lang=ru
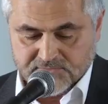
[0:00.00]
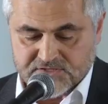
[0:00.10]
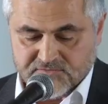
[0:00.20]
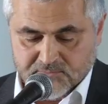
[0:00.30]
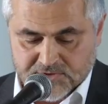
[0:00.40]
Во
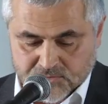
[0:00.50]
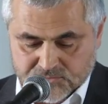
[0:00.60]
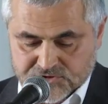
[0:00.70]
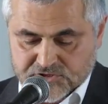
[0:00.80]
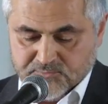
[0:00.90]
все времена
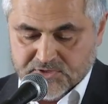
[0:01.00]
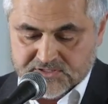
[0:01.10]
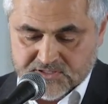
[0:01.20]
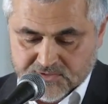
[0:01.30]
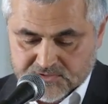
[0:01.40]
учитель
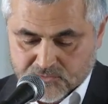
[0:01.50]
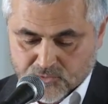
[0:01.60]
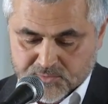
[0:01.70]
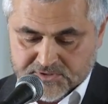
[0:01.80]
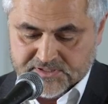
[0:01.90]
передавал
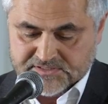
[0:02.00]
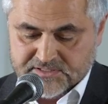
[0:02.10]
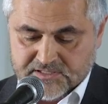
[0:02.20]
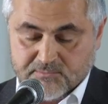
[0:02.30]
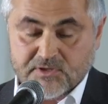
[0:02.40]
накопленное
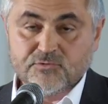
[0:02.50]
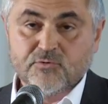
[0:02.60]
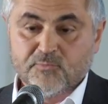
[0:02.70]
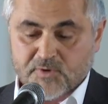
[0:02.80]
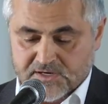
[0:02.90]
знание
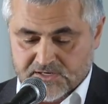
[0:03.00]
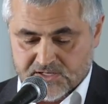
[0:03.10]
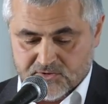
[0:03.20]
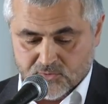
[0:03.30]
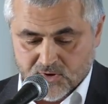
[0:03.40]
молодому
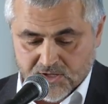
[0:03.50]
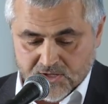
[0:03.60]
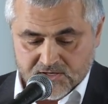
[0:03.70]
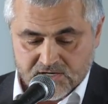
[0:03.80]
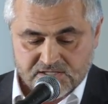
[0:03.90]
поколению
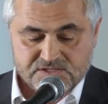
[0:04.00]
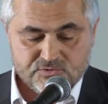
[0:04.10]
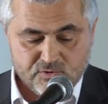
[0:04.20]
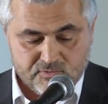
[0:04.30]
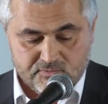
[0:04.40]
как
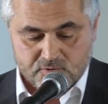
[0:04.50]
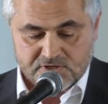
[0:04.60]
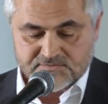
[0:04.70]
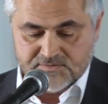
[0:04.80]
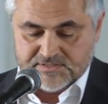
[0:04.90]
основу его
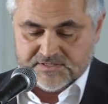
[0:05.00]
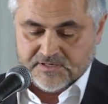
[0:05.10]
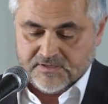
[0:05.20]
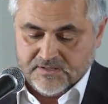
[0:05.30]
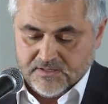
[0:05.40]

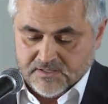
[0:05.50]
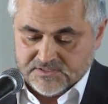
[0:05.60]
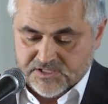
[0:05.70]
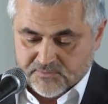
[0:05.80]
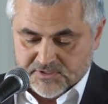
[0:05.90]
развития –
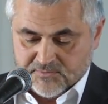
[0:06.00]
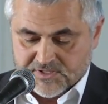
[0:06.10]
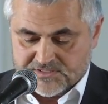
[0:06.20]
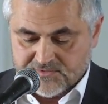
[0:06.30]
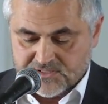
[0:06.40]
Термин
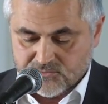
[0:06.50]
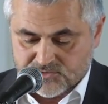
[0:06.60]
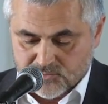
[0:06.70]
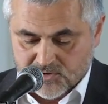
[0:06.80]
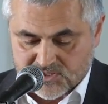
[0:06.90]
«образовательная
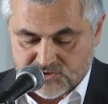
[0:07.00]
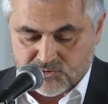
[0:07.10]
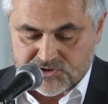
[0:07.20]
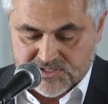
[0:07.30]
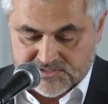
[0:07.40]
услуга»
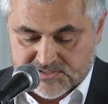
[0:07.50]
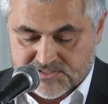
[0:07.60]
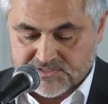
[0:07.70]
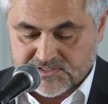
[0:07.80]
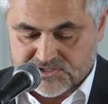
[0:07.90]
разрушает
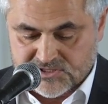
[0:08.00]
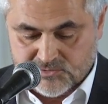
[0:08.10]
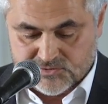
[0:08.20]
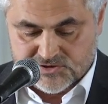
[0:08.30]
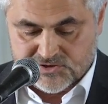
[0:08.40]
эти
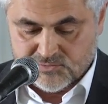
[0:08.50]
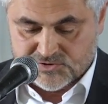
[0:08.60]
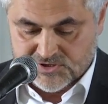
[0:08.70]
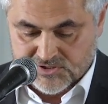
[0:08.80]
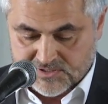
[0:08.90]
отношения
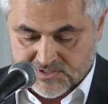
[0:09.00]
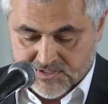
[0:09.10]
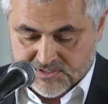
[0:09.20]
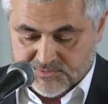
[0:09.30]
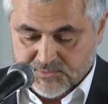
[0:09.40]
учитель-ученик.
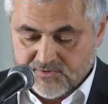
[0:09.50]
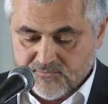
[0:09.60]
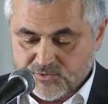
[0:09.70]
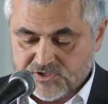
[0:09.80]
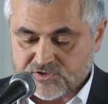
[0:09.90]
Теперь
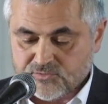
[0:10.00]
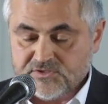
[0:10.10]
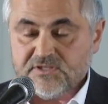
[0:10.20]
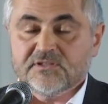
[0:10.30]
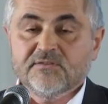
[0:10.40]
в ВУЗе
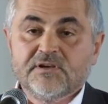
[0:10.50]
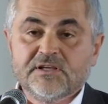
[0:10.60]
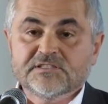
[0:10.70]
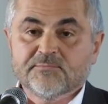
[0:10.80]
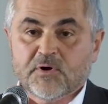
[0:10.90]
студент
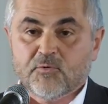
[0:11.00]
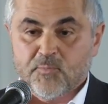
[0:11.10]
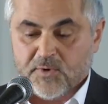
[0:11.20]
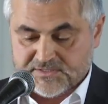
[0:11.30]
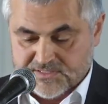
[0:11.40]
является
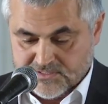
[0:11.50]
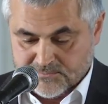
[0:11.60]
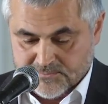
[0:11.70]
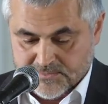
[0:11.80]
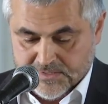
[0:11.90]

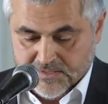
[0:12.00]
покупателем